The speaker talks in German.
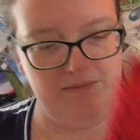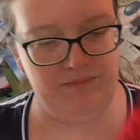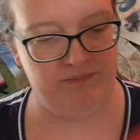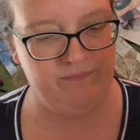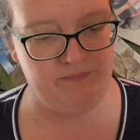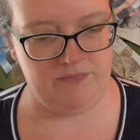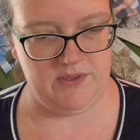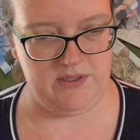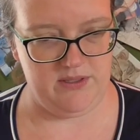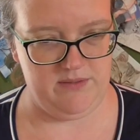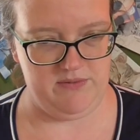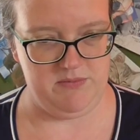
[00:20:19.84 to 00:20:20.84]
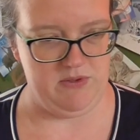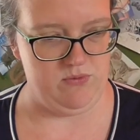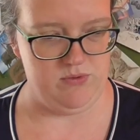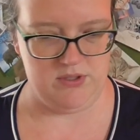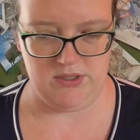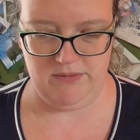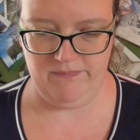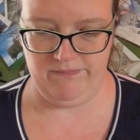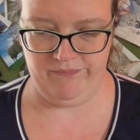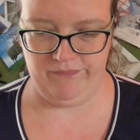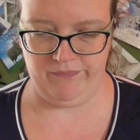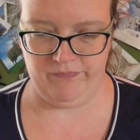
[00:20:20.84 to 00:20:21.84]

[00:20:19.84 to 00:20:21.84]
dann, ich nehme es mal runter,